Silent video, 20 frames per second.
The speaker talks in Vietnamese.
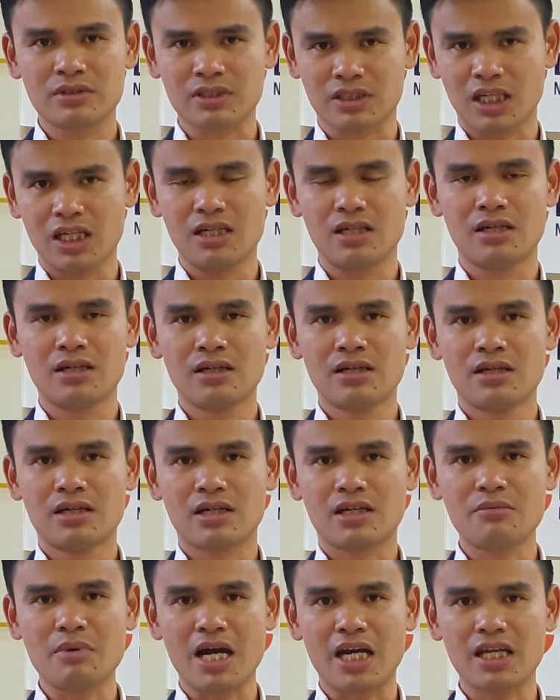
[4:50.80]
Tân
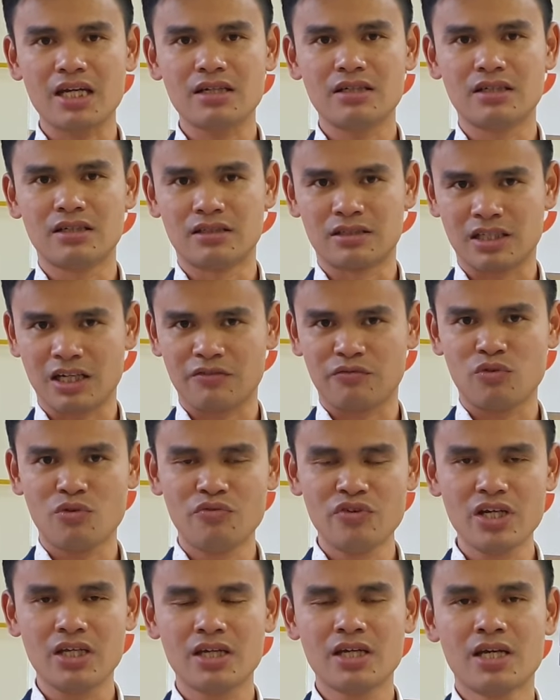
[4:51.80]
các bạn nhé, ở thành phố
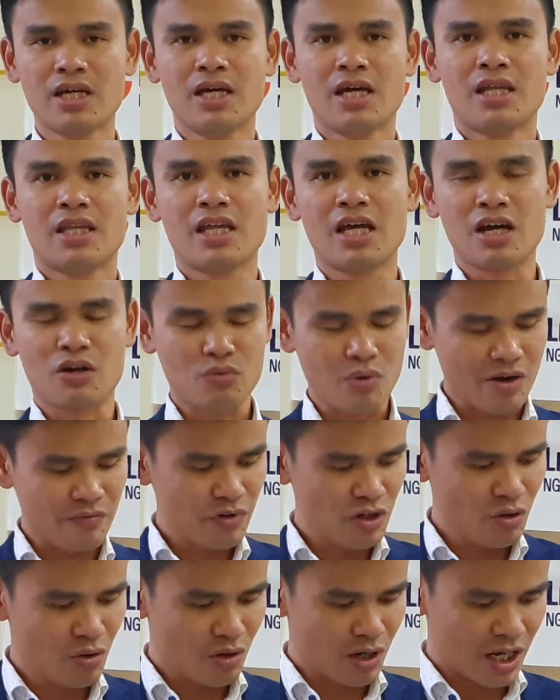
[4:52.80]
Vinh. Thì qua
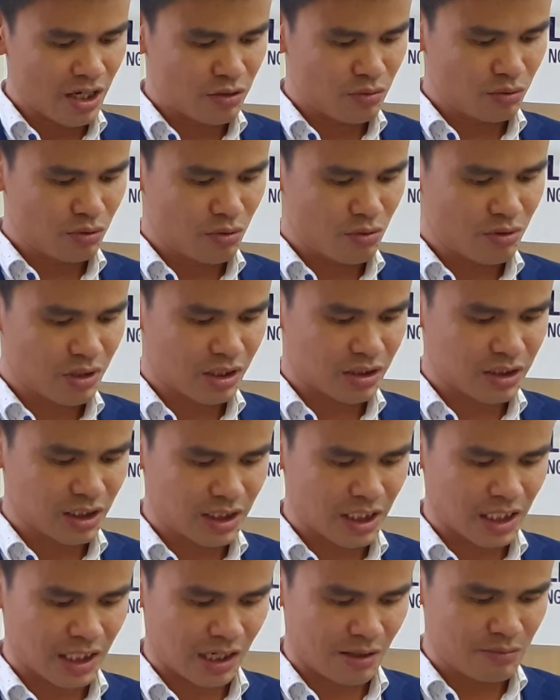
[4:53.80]
video này chúng tôi
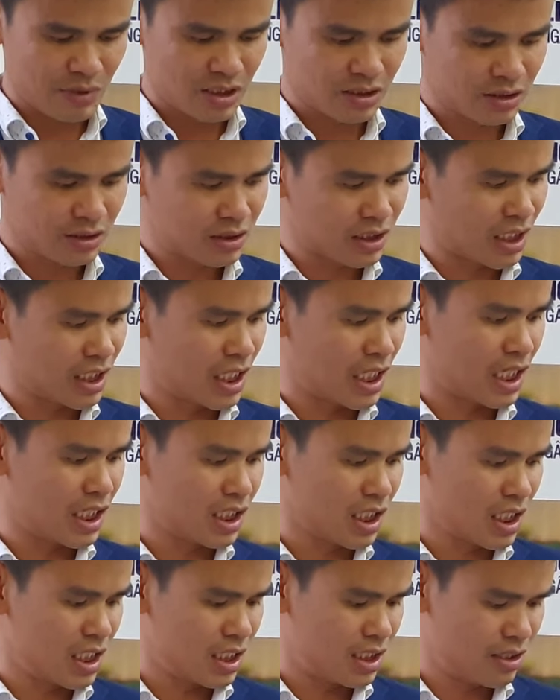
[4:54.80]
chân thành cảm ơn gia đình
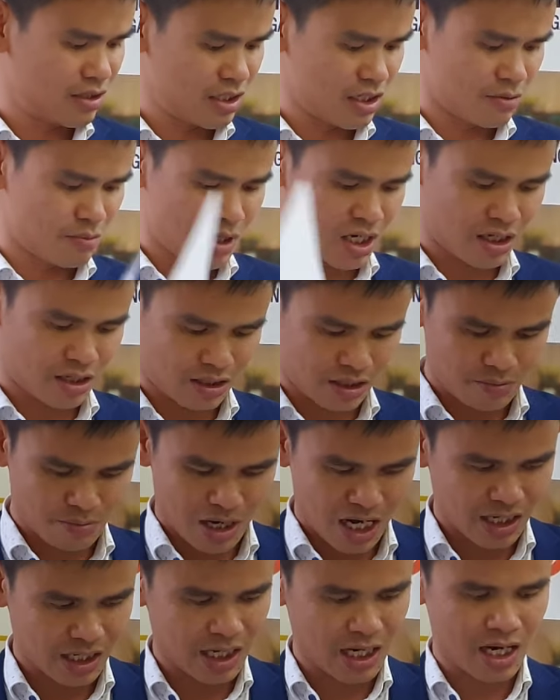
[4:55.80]
anh Tân. Bây giờ mời các
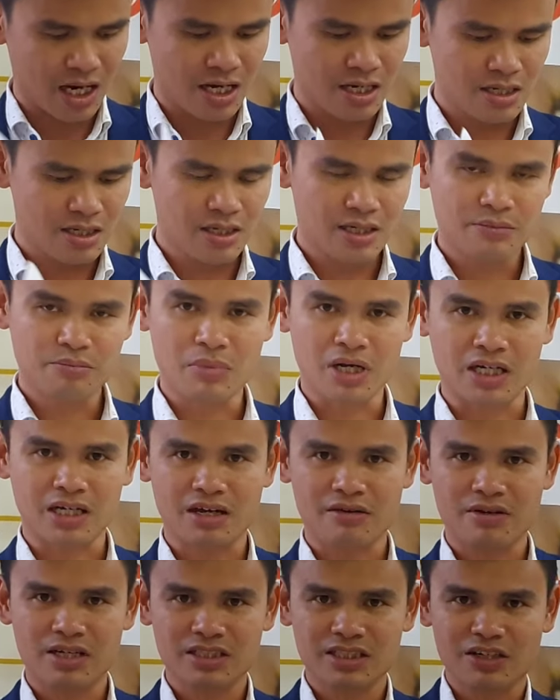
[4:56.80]
bạn, bàn
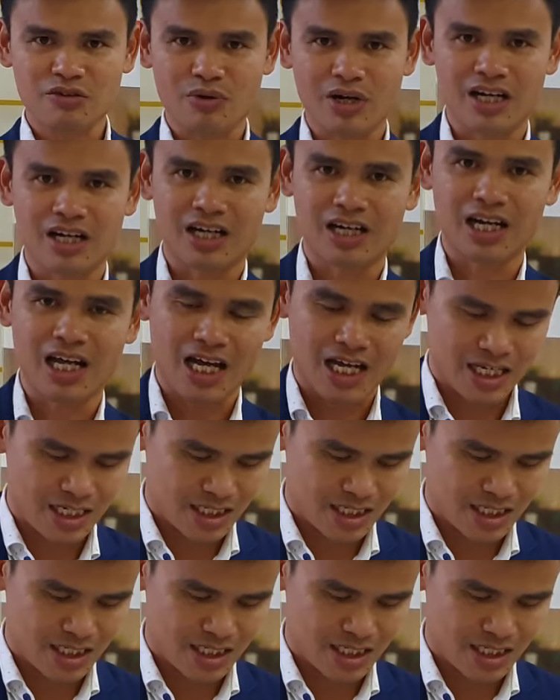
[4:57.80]
camera sẽ quay gần lại